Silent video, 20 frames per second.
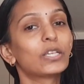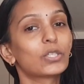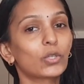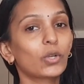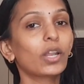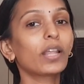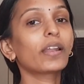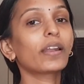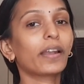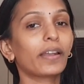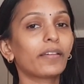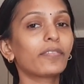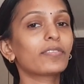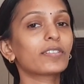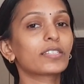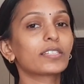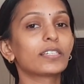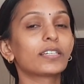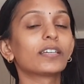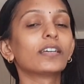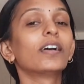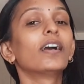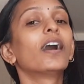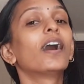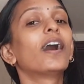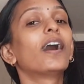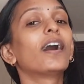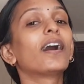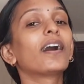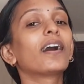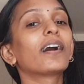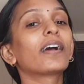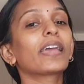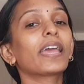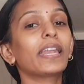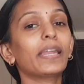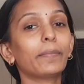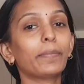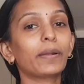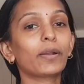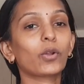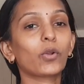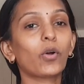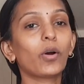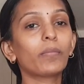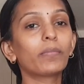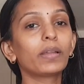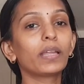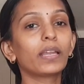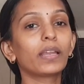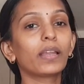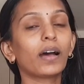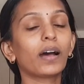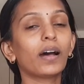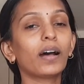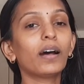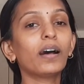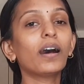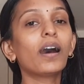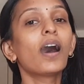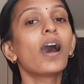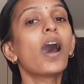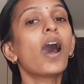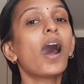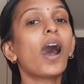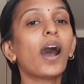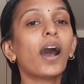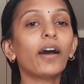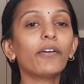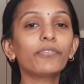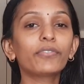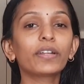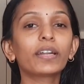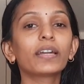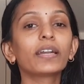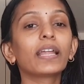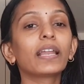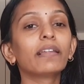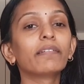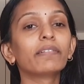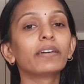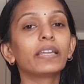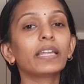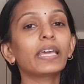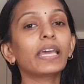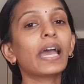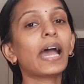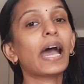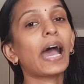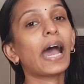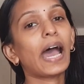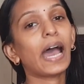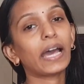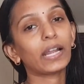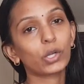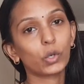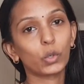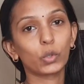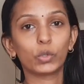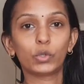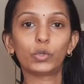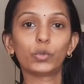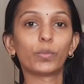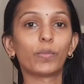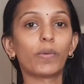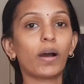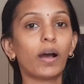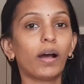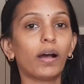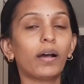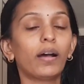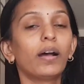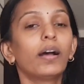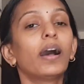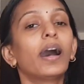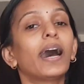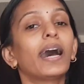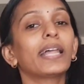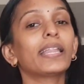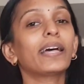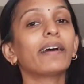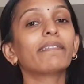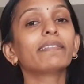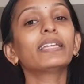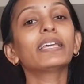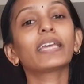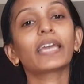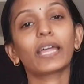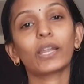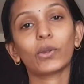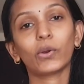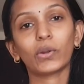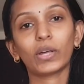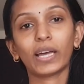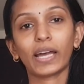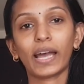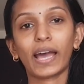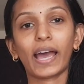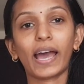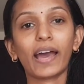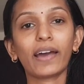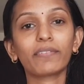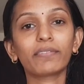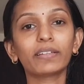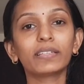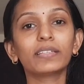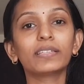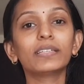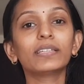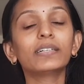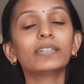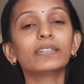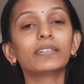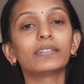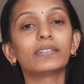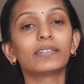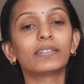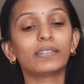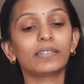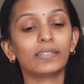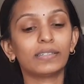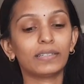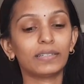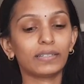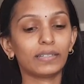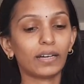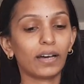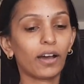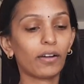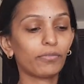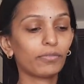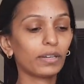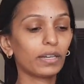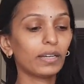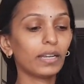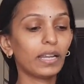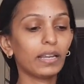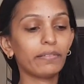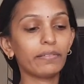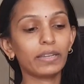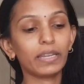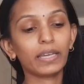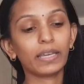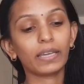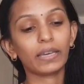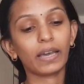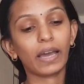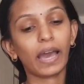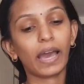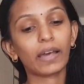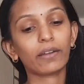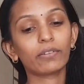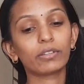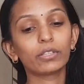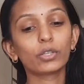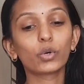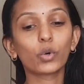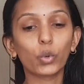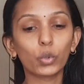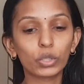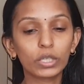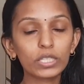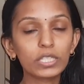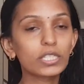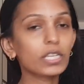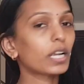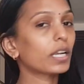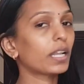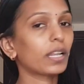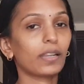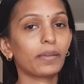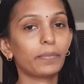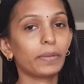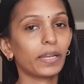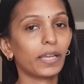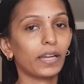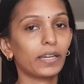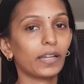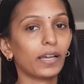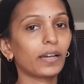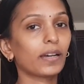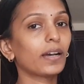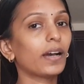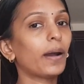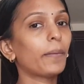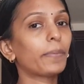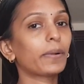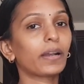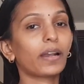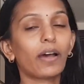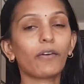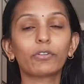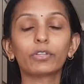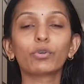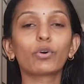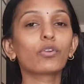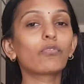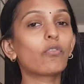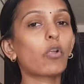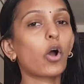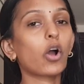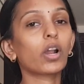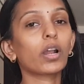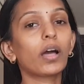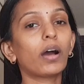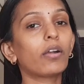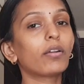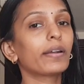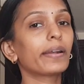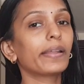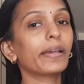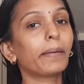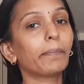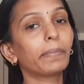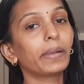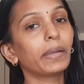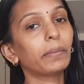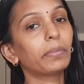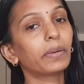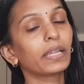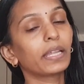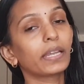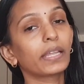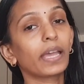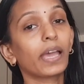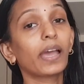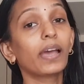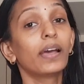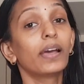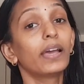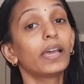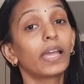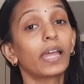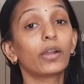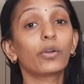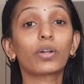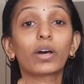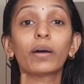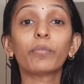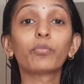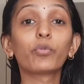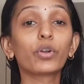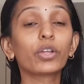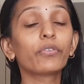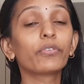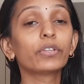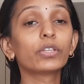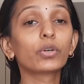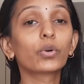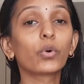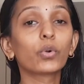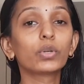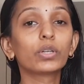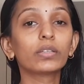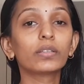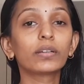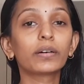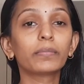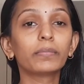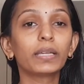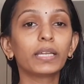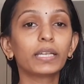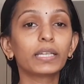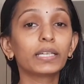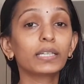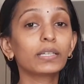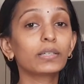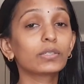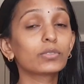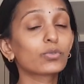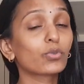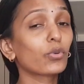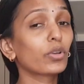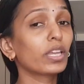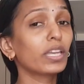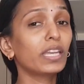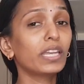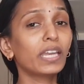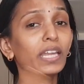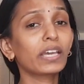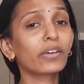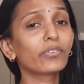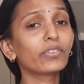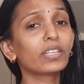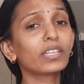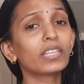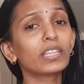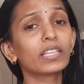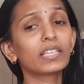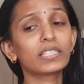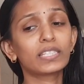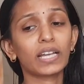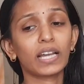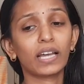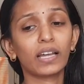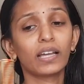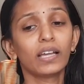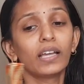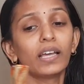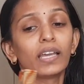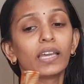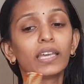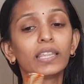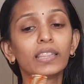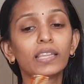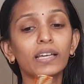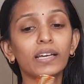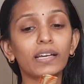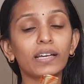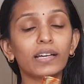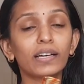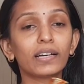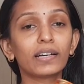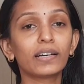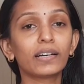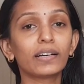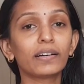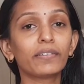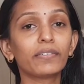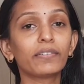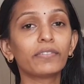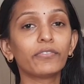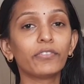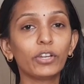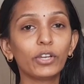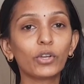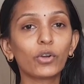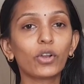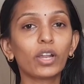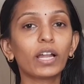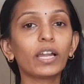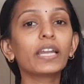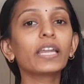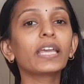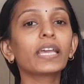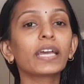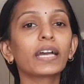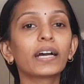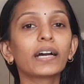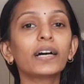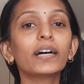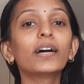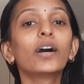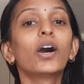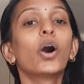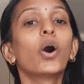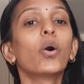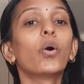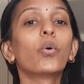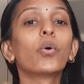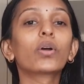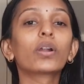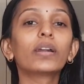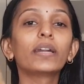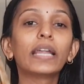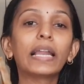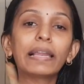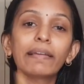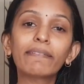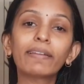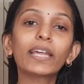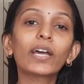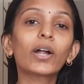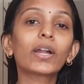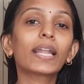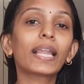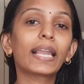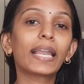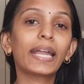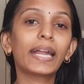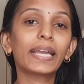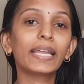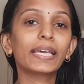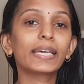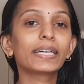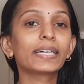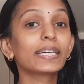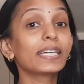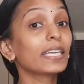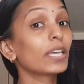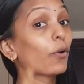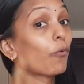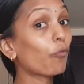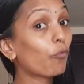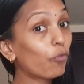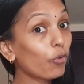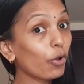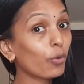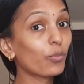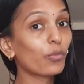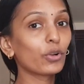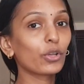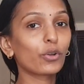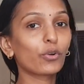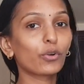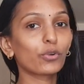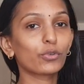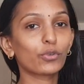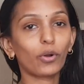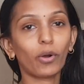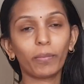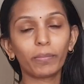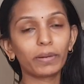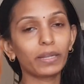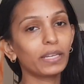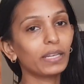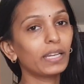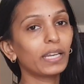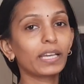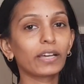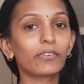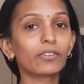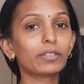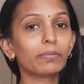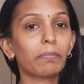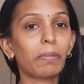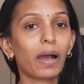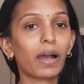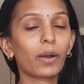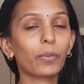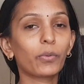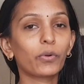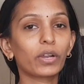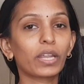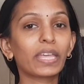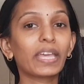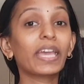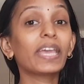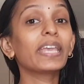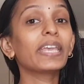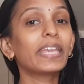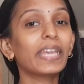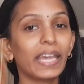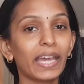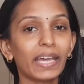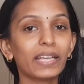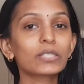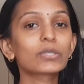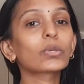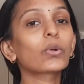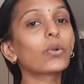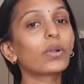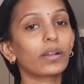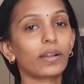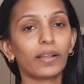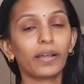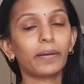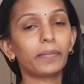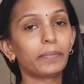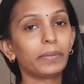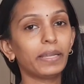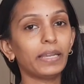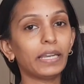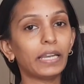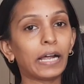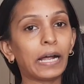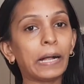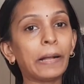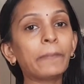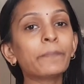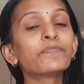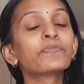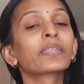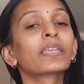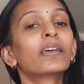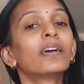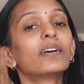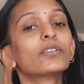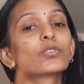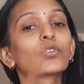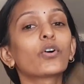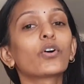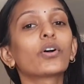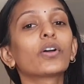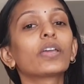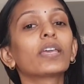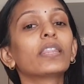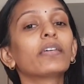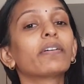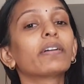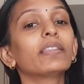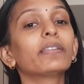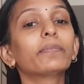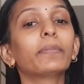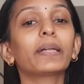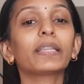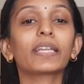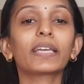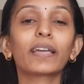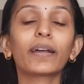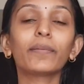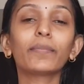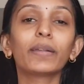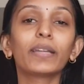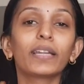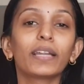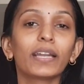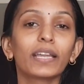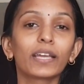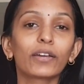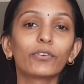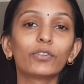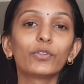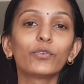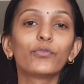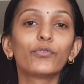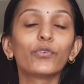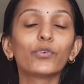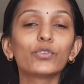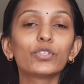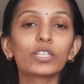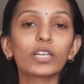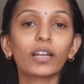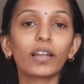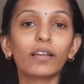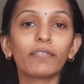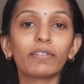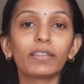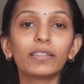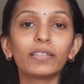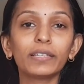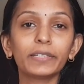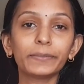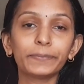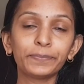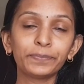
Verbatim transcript: சொல்லிடுறேனே ஃபர்ஸ்ட்டு என்ன பண்ணுறோம் அப்படின்னா ஆஃப்டர் டெலிவரி ஹேர் கொட்டுமா அதாவது என்னோட ஹேர் வந்து ஆஃப்டர் டெலிவரி ஹேர் வந்து கொட்டுச்சா நிறைய பேர் கேட்டாங்க அப்புறம் நான் வந்து ஒரு வ்ளாகில் ஆல்ரெடி அப்டேட் பண்ணியிருக்கேன் என்னோட முடி வந்து கொட்டுது அப்படின்னு ஸோ இன்றைக்கி வந்து இந்த சே இந்த வீடியோவில் நீங்கள் ஒரு டெலிவரி ஆன லேடிக்கு எவ்வளோ முடி கொட்டும் அப்படின்னு நீங்கள் வந்து பார்க்க போகிறீங்க ஏன் சொல்கிறேன் அப்படின்னா ஸோ இது வந்து பார்த்தீங்க அப்படின்னா நீங்கள் வந்து ஃப்யூச்சரில் வந்து